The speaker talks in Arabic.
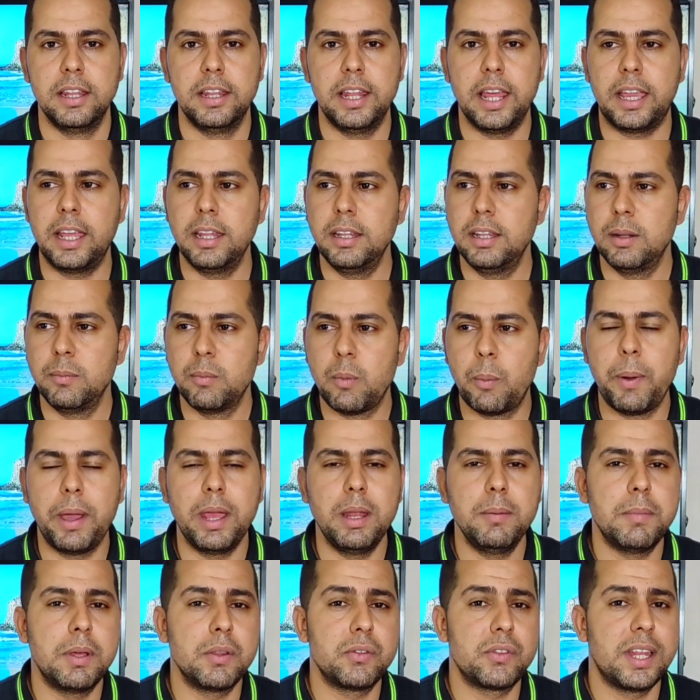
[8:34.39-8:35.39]
لكن
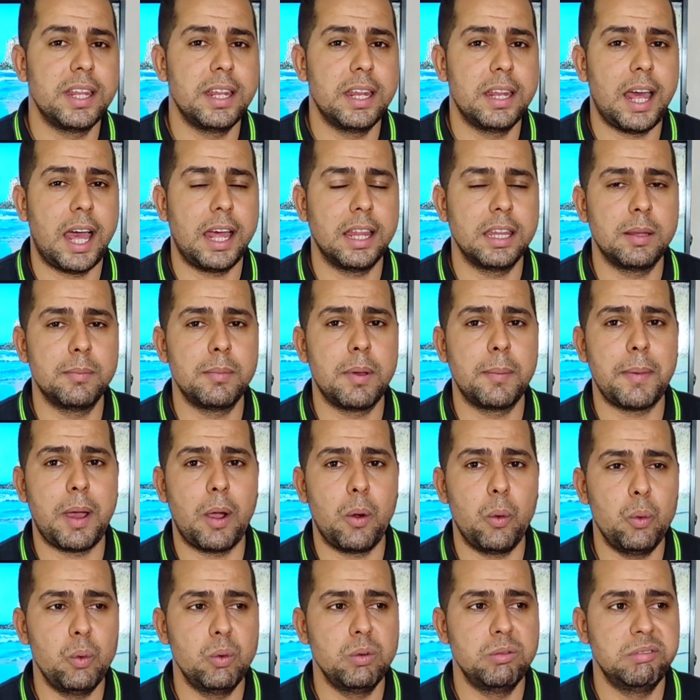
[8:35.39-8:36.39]
الموبايل ما زال الى حد ما
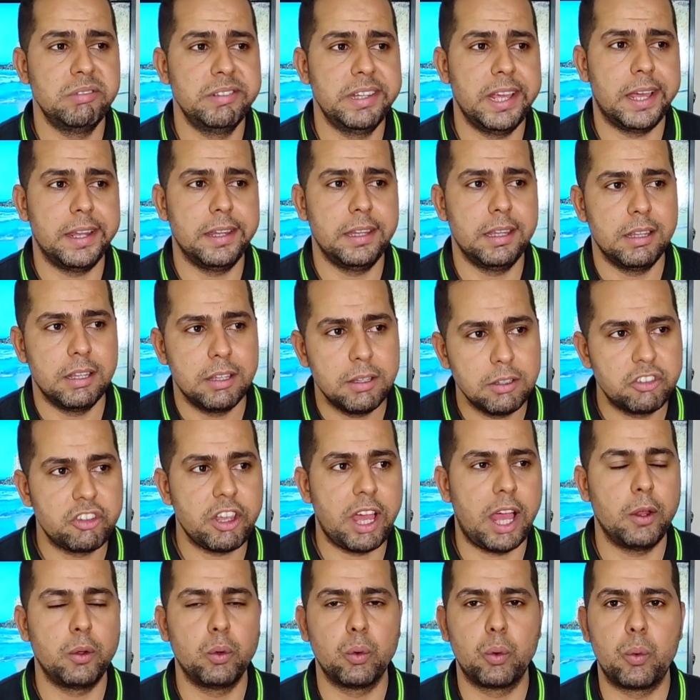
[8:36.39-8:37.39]
معقول يعني
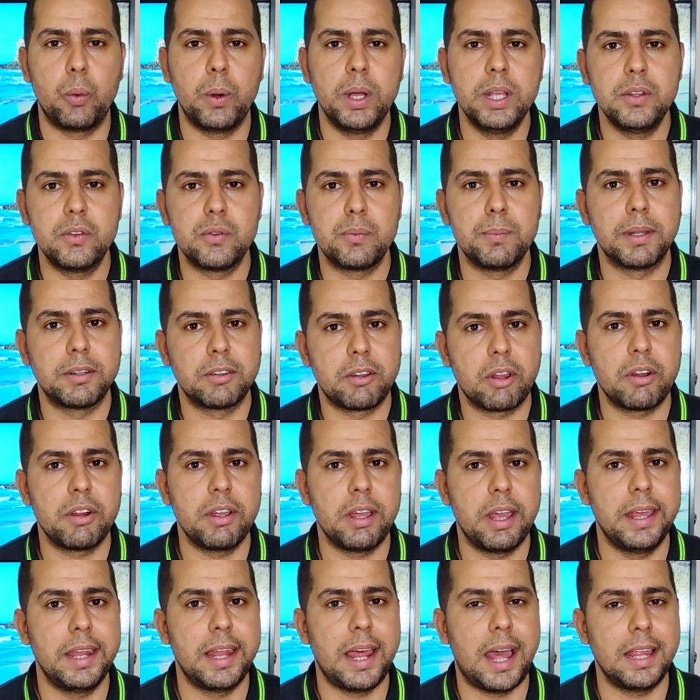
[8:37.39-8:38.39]
شحنه كويس
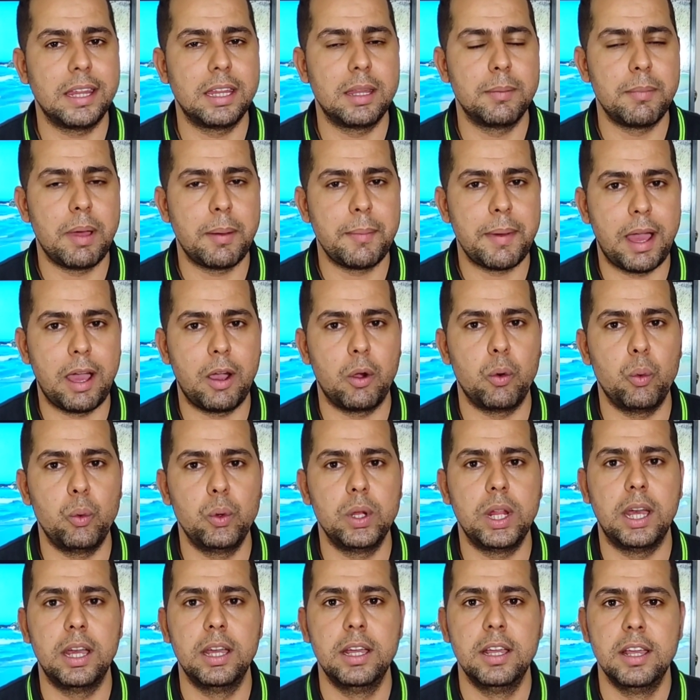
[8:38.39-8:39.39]
بطاريه الى حد ما
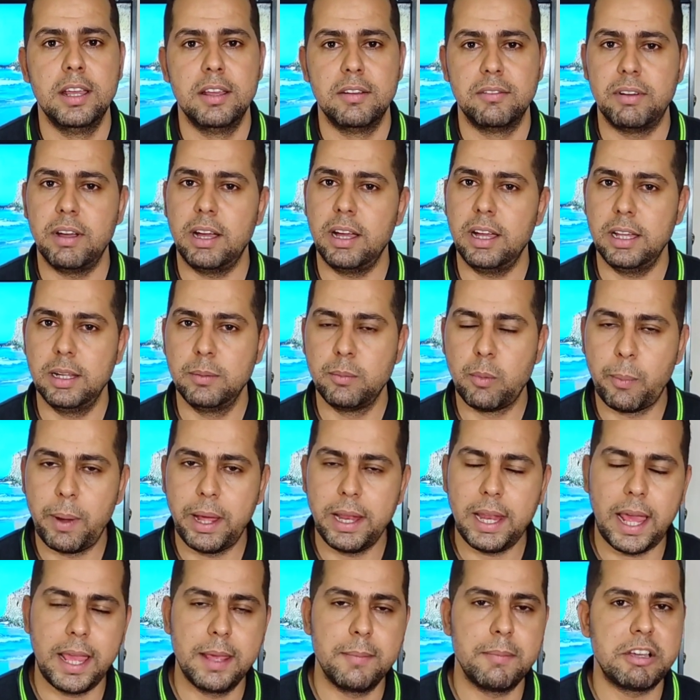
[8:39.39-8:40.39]
معقوله
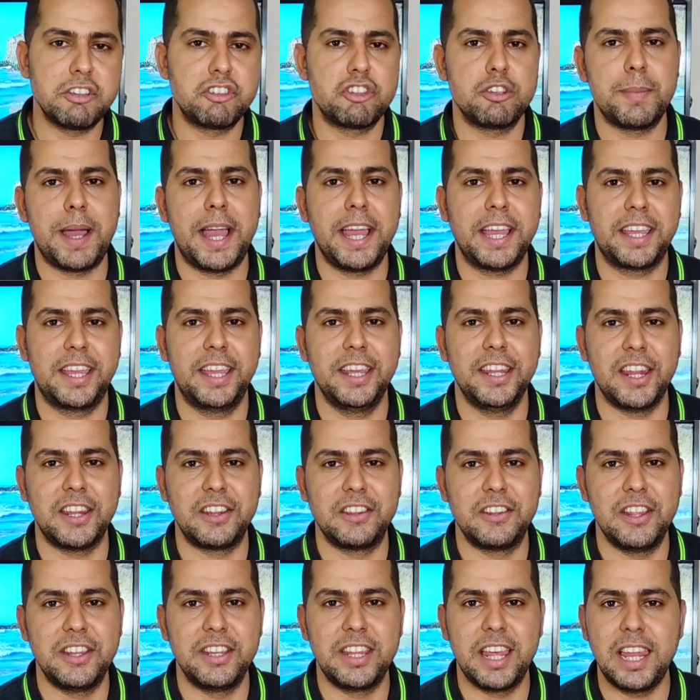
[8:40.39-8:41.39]
فالموبايل هيمشي معاك كده
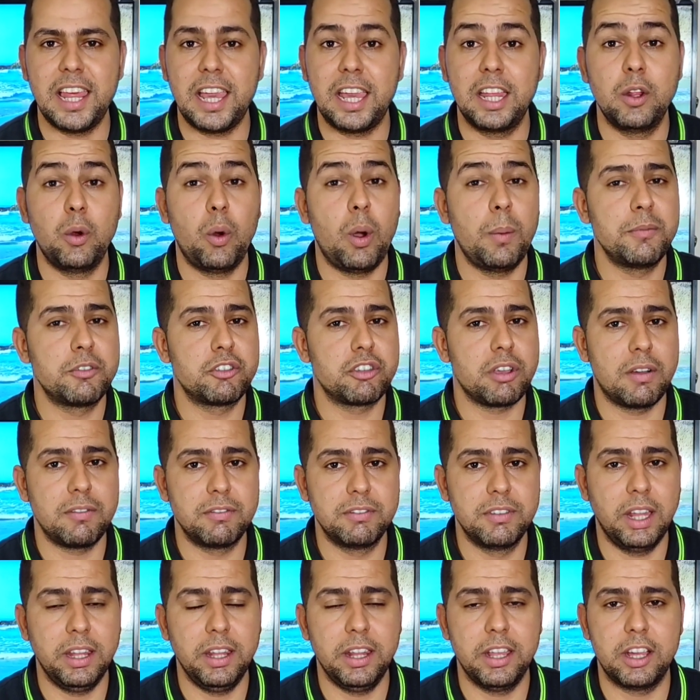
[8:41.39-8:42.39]
الدنيا لكن هو مش
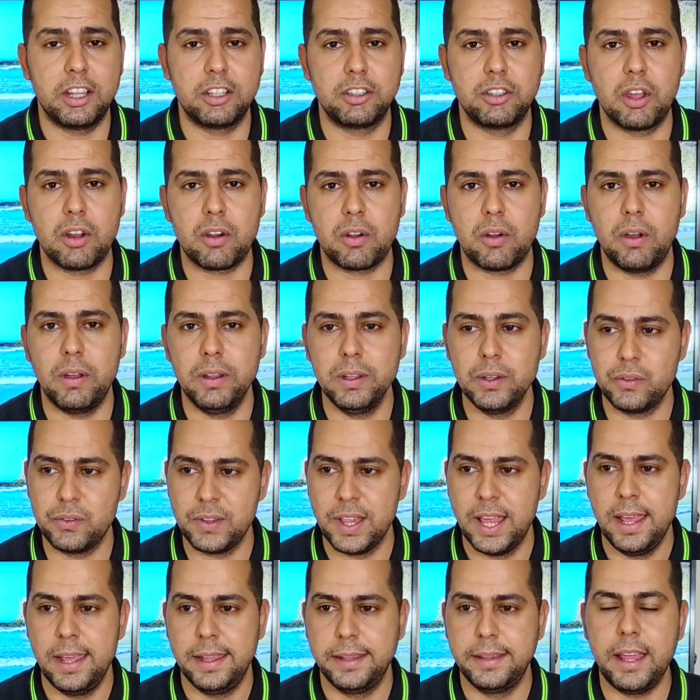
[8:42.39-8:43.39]
افضل اختيار
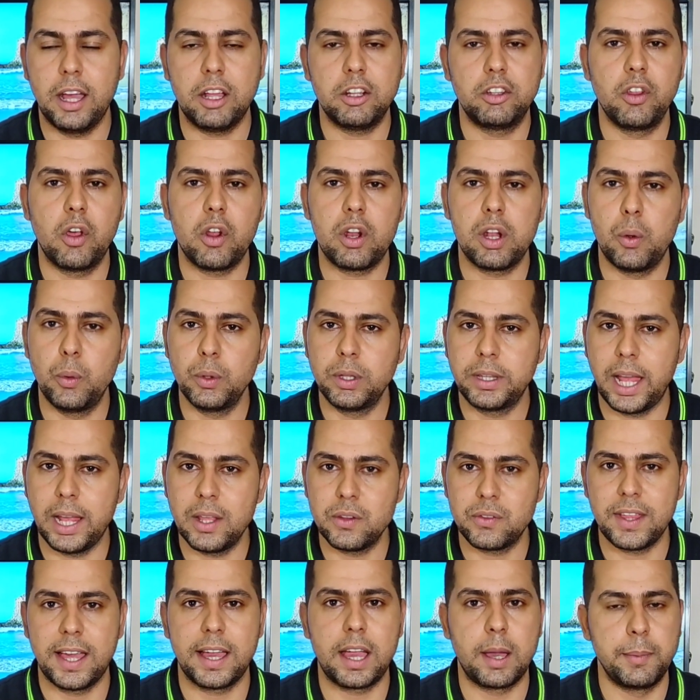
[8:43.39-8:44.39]
خالص ده اختيار لو انت
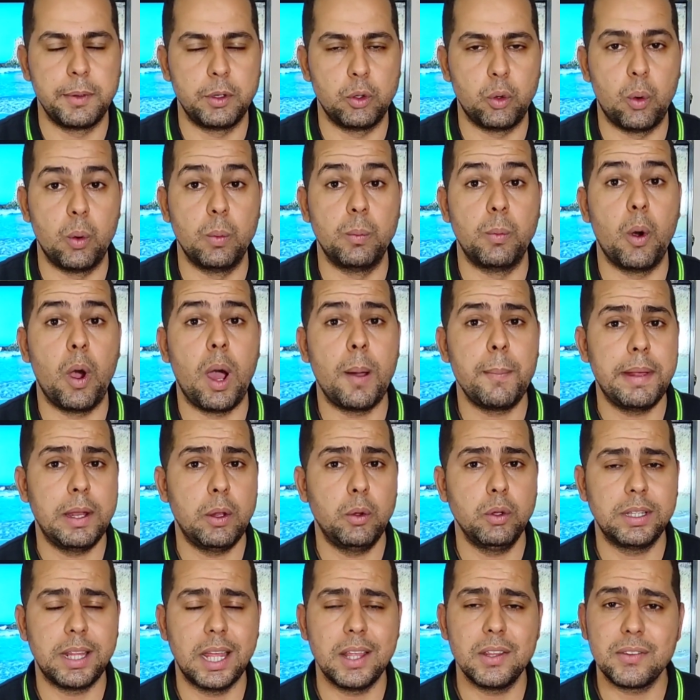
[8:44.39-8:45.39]
عايز حاجه من اوبو اما
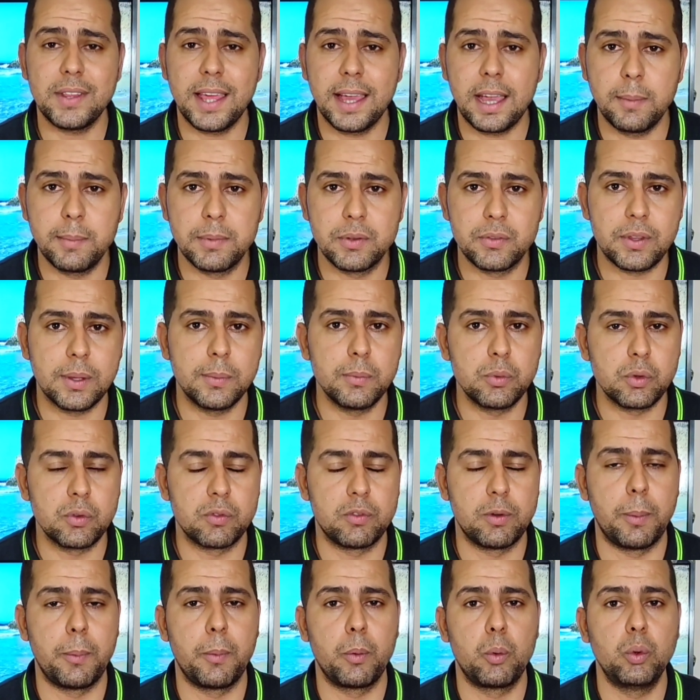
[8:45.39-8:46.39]
لو انت عايز حاجه من
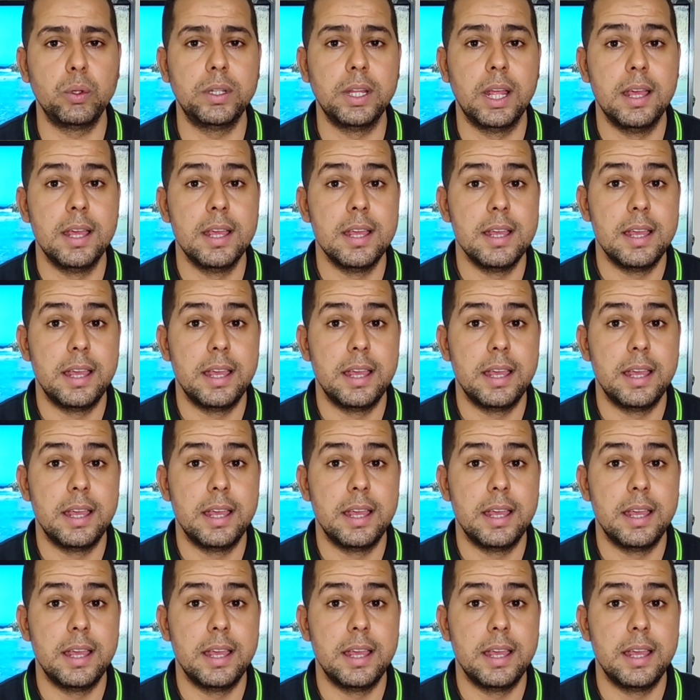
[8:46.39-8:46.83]
سامسونج فهو موجود